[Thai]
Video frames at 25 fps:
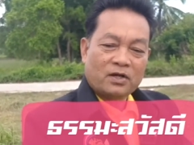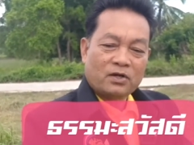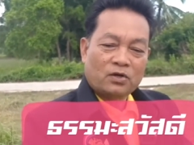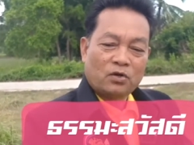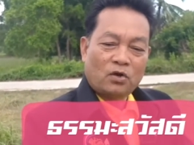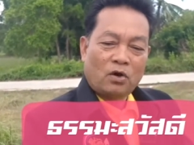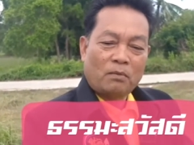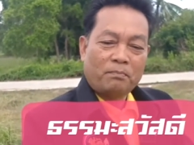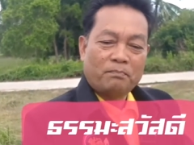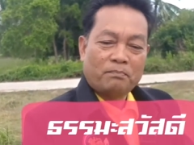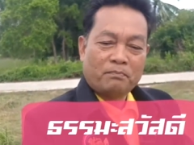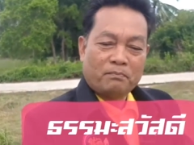
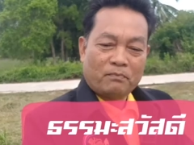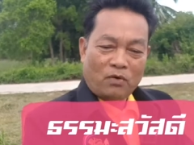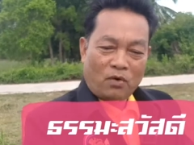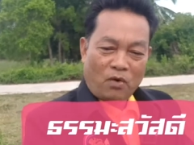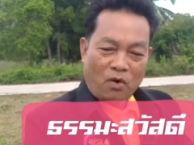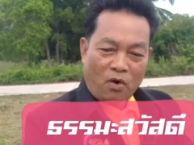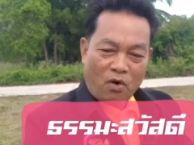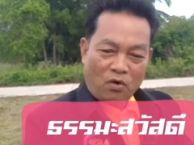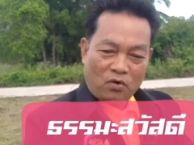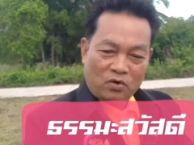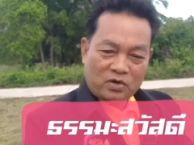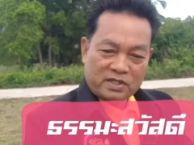ครบ
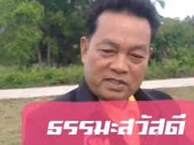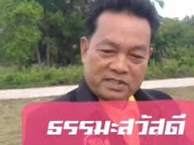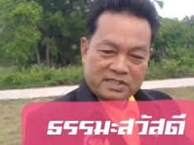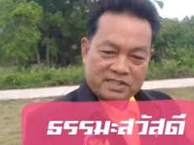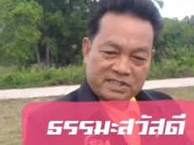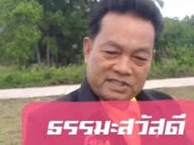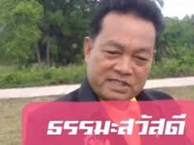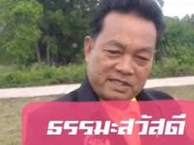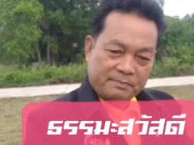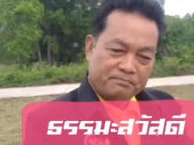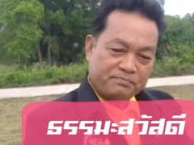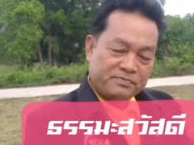
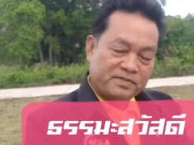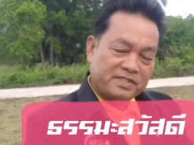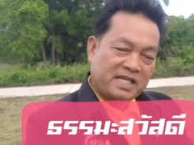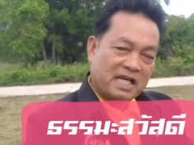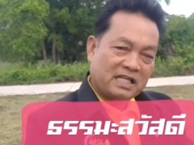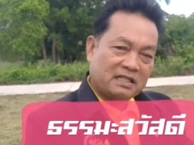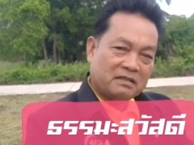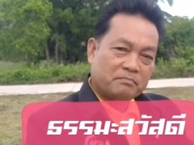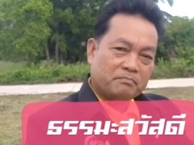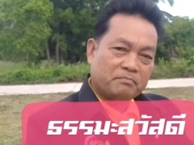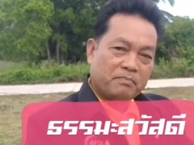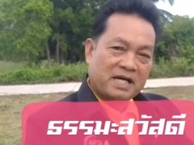
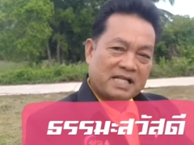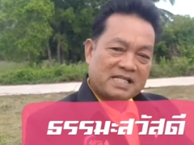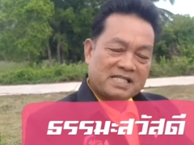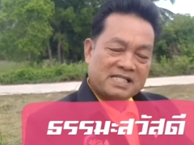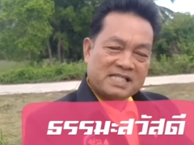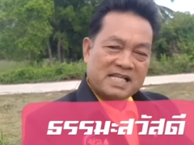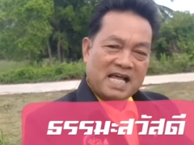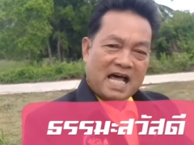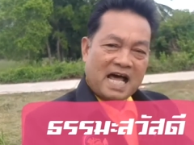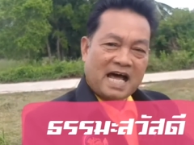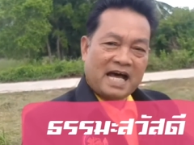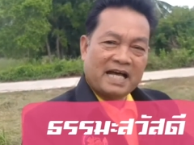67พ
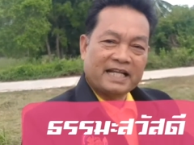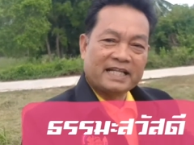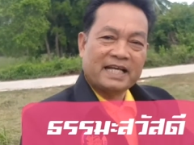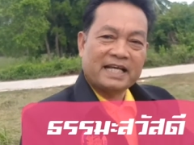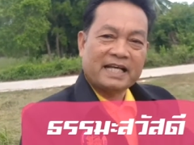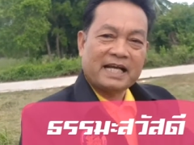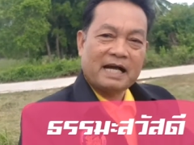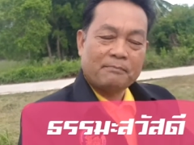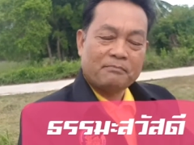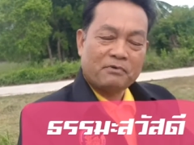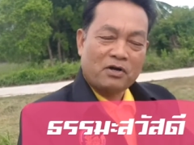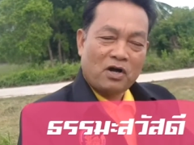รรษา
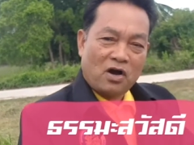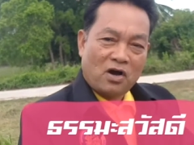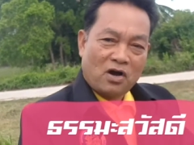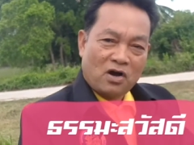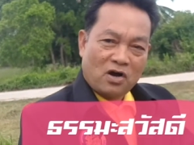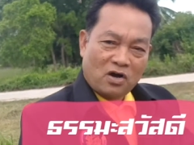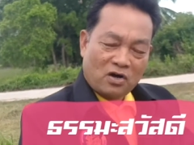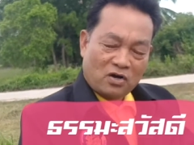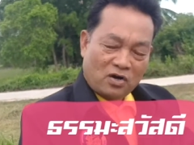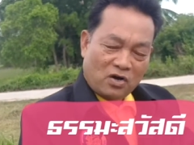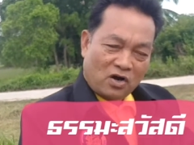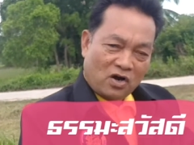นะครับ
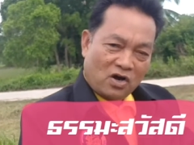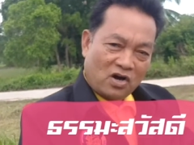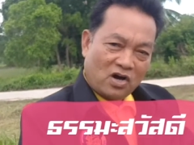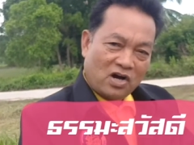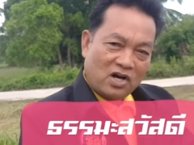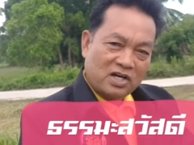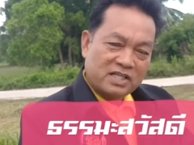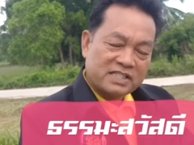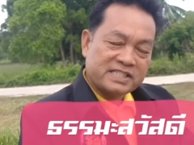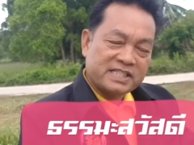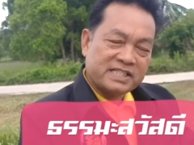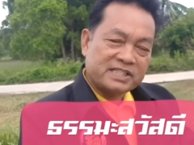ก็ข
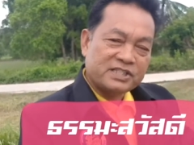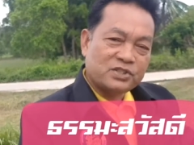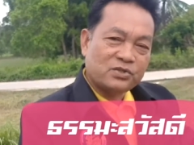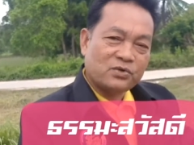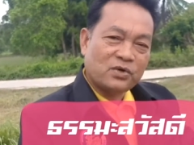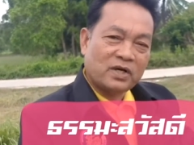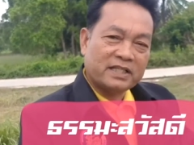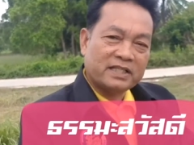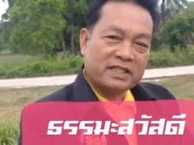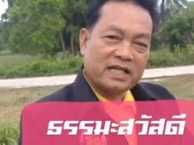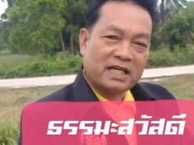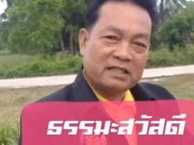อเชิ
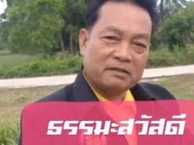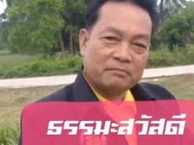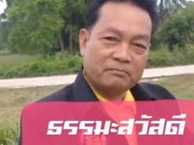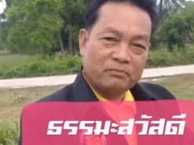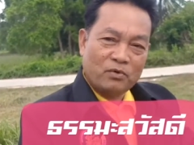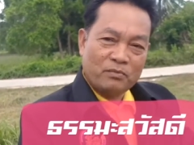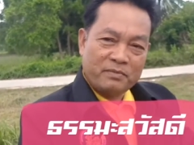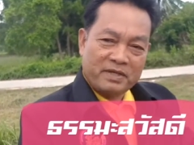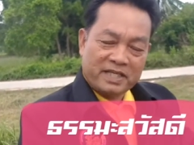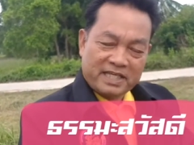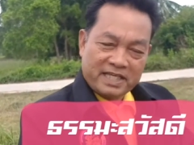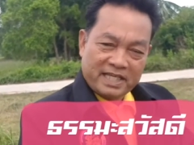ญชวนท่า
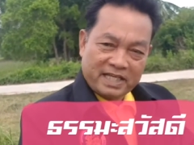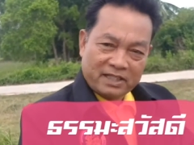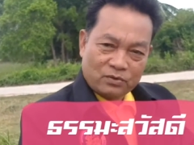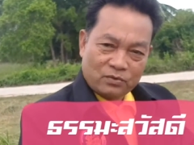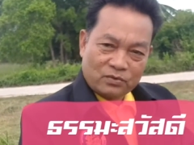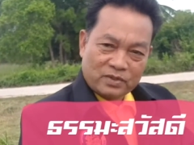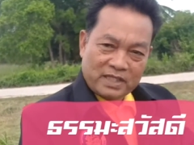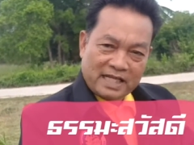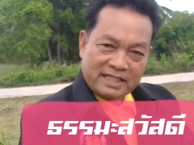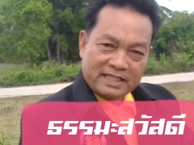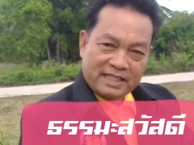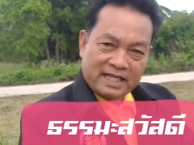นผู้มี
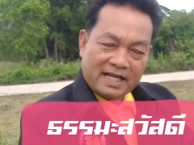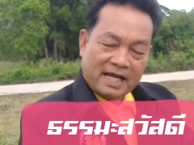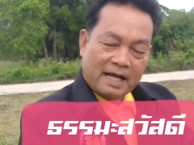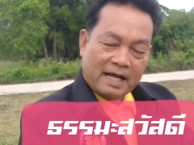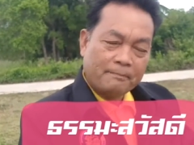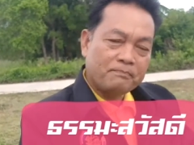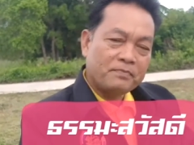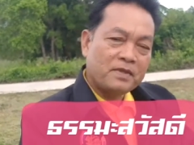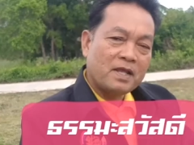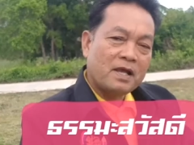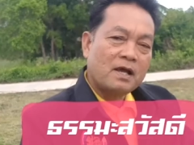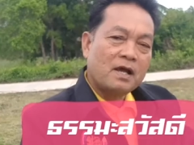เกียรติทุกท่าน
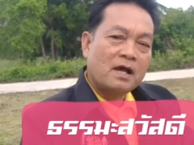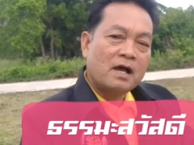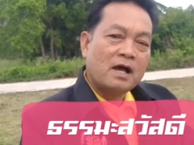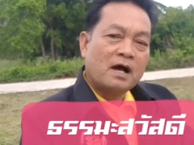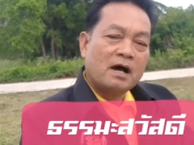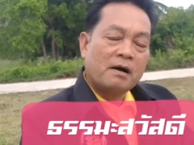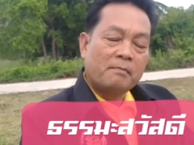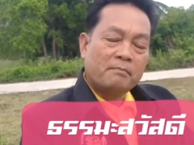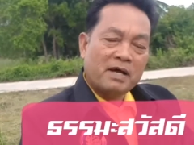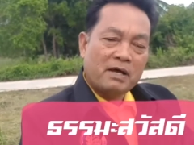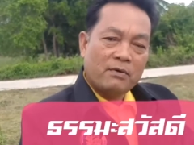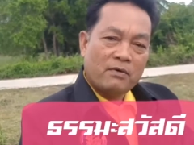นะครับ
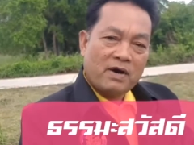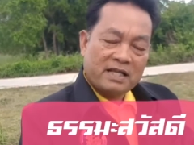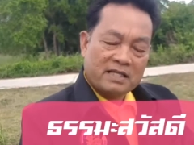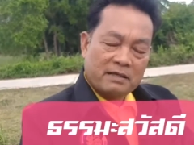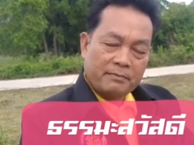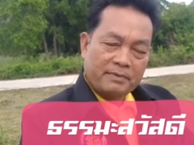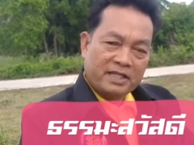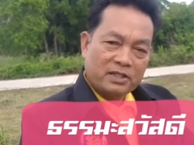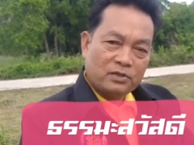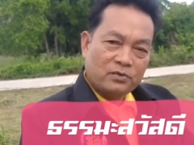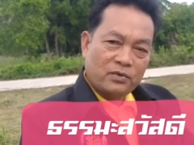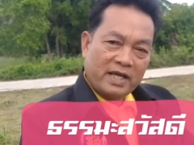ไม่ว่า
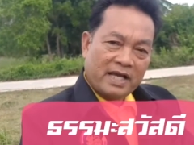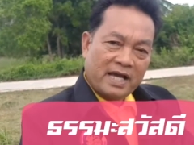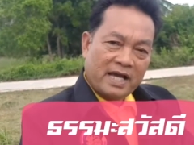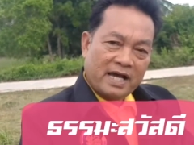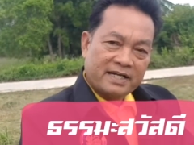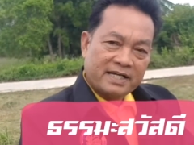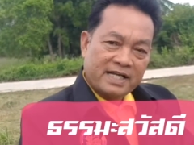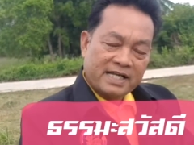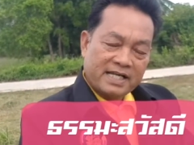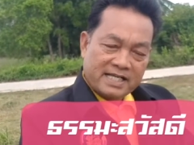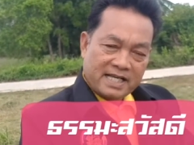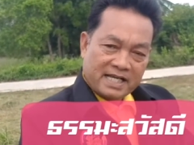จะเป็นหน่วย
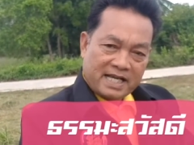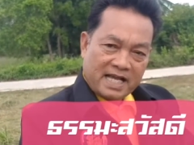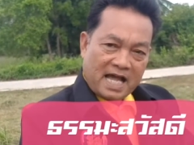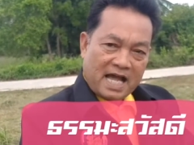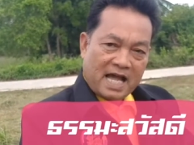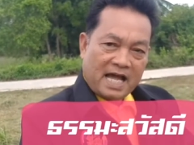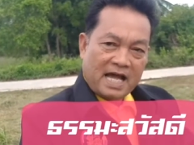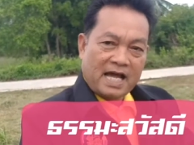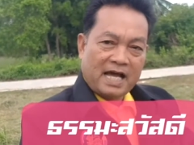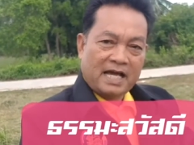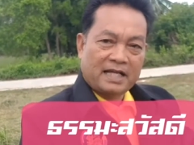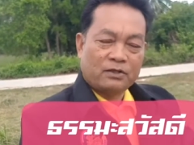งานราช
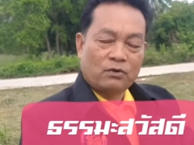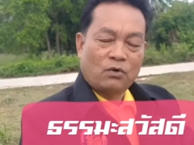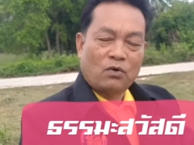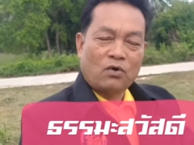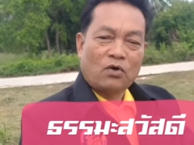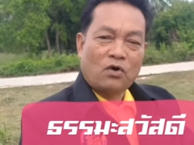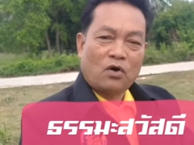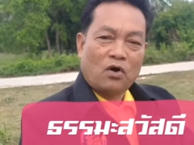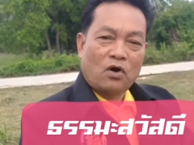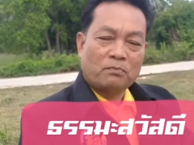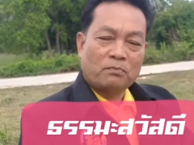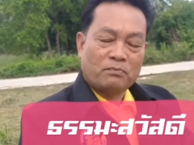การ
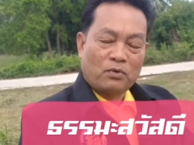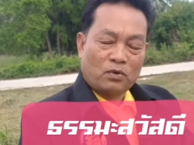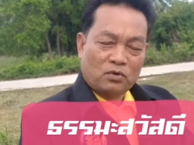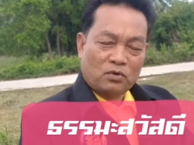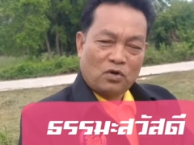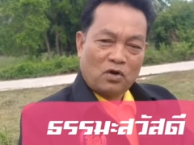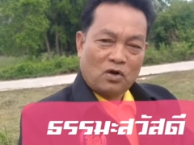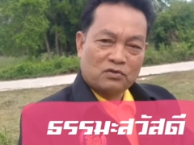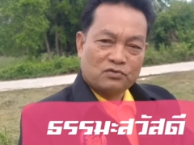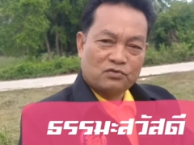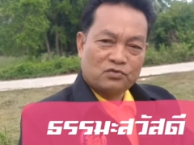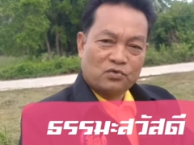องค์กรป
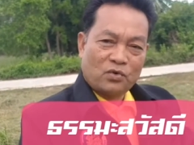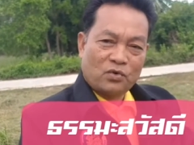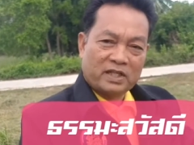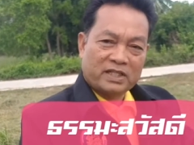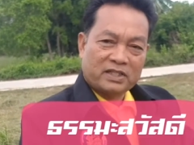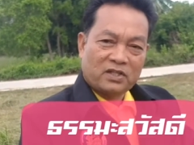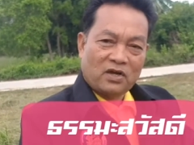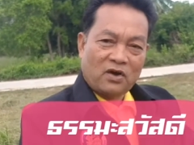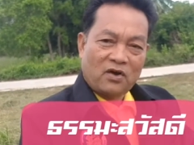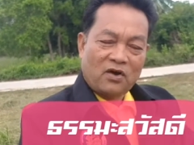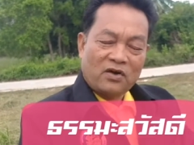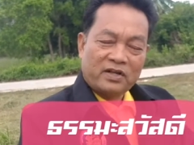กครองส่
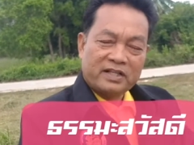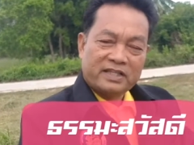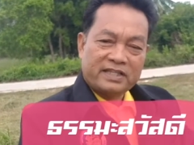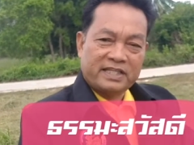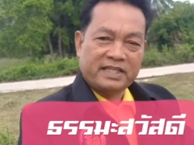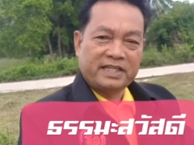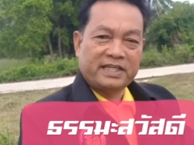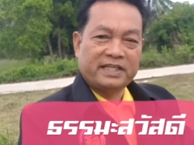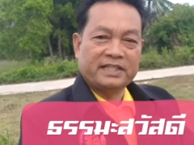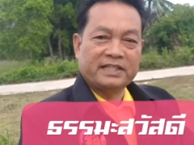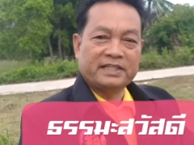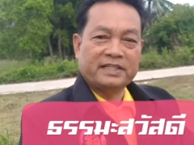วนท้อง
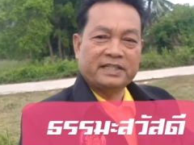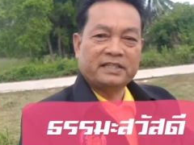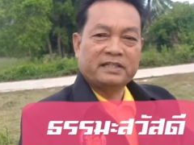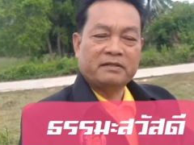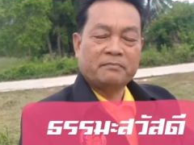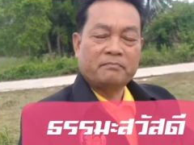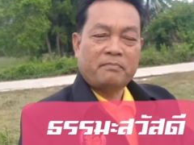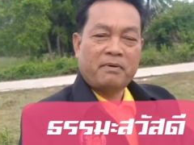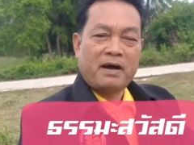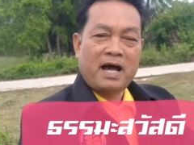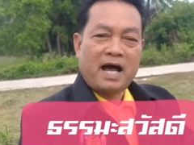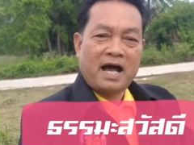ถิ่น
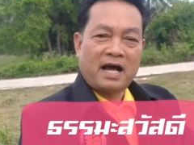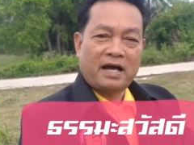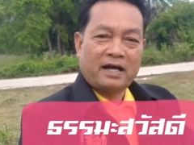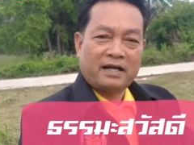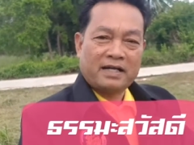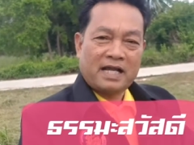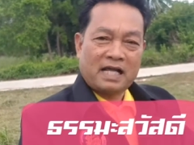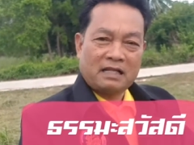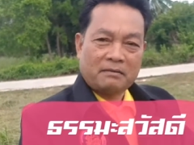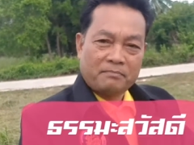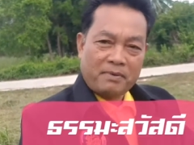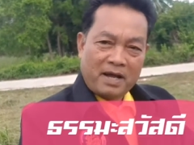ภาค
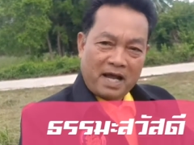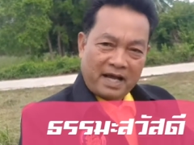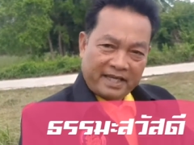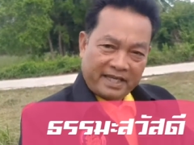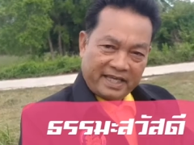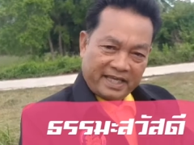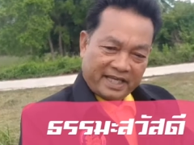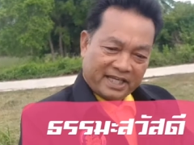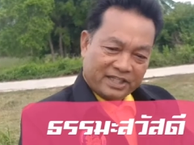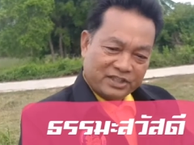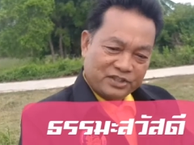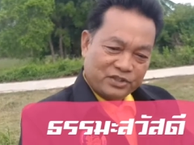รัฐ ภา
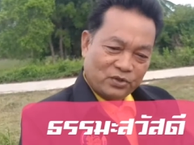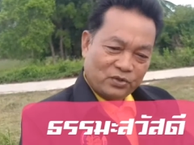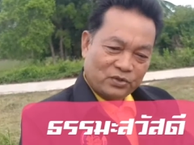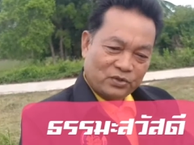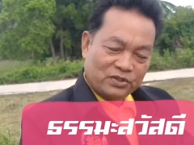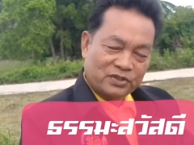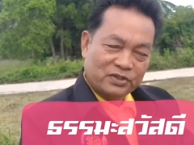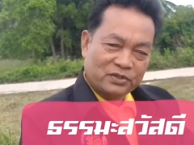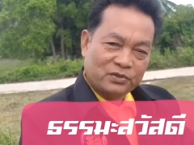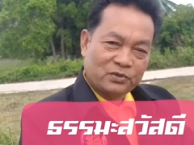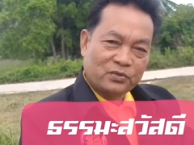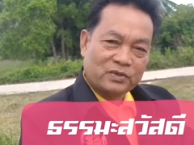ค เอกช
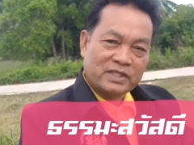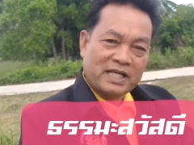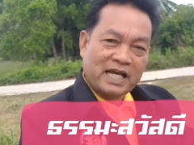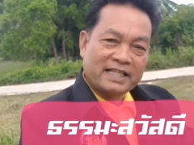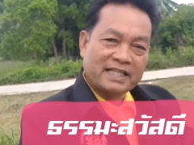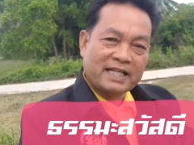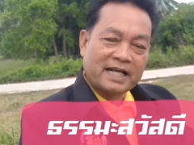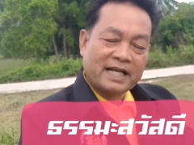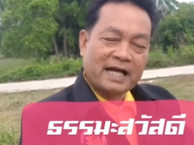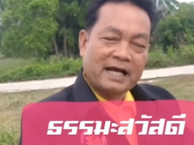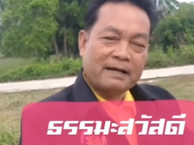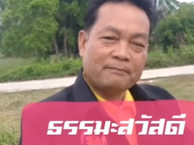นทุก
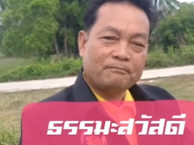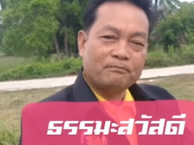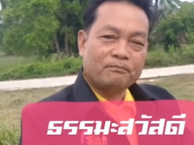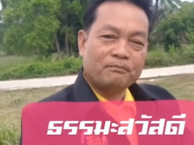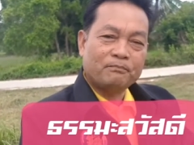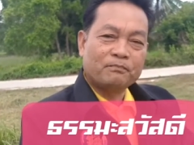ท่านนะครับ